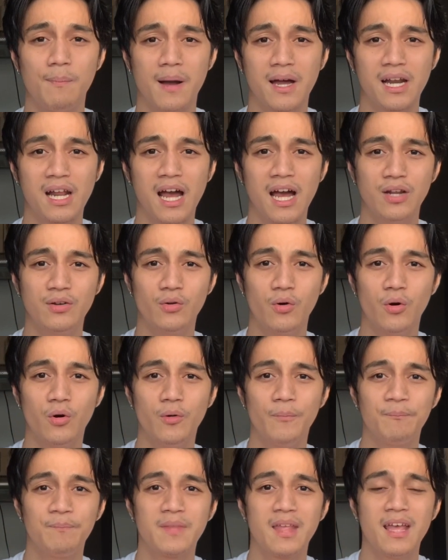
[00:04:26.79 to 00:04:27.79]
Parang
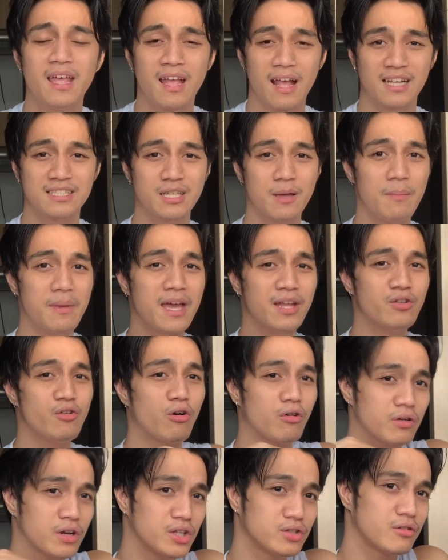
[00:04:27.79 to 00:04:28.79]
ano, kasi may
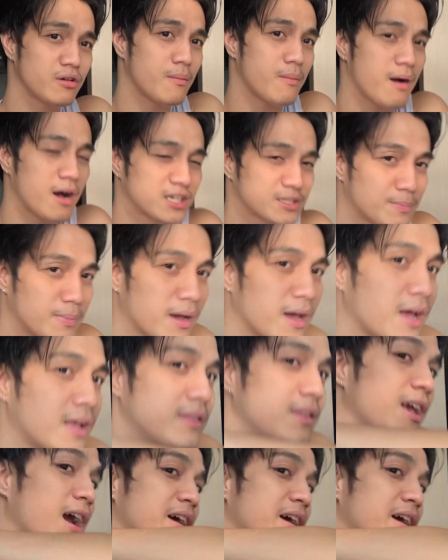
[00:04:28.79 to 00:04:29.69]
ano ko dito mga spaghetti,